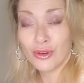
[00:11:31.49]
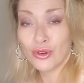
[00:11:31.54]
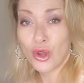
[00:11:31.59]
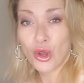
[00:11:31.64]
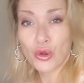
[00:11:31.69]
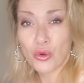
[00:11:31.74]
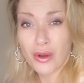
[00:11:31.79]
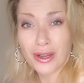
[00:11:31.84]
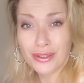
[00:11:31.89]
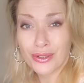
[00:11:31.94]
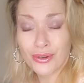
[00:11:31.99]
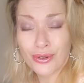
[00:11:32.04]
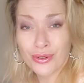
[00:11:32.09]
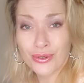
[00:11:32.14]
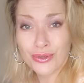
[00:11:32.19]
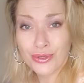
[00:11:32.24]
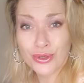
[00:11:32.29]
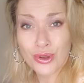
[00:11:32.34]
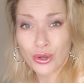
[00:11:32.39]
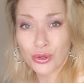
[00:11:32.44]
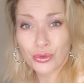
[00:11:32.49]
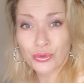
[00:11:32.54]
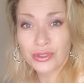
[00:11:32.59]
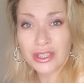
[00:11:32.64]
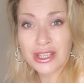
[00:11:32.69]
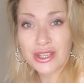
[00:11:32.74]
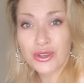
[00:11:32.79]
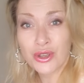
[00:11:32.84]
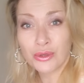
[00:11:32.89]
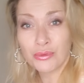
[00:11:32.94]
leurs croyances, leur
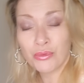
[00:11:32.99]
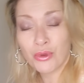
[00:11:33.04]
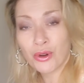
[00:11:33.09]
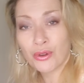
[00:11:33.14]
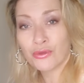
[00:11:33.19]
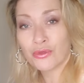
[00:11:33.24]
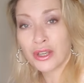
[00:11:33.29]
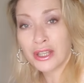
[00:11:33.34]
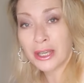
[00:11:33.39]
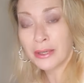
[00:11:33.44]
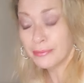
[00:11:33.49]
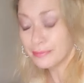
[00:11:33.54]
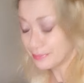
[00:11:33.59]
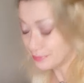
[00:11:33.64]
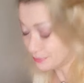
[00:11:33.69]
conditionnement, vous voyez